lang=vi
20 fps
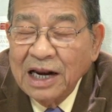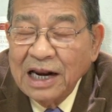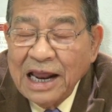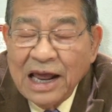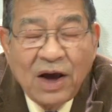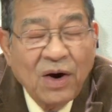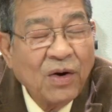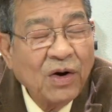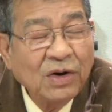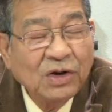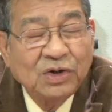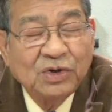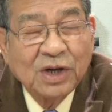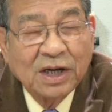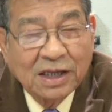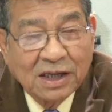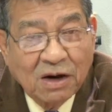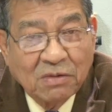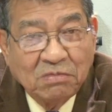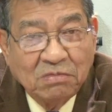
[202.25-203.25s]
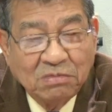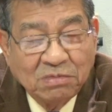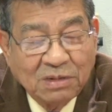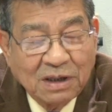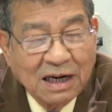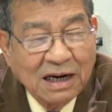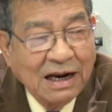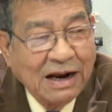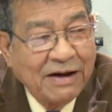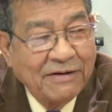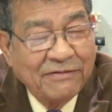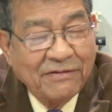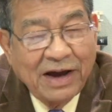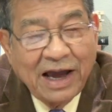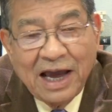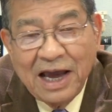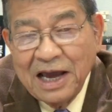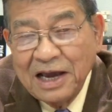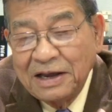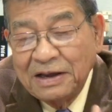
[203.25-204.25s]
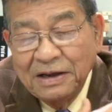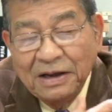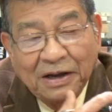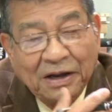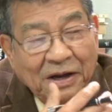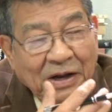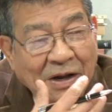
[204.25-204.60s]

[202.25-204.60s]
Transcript: lễ hội truyền thống tức là vẽ hình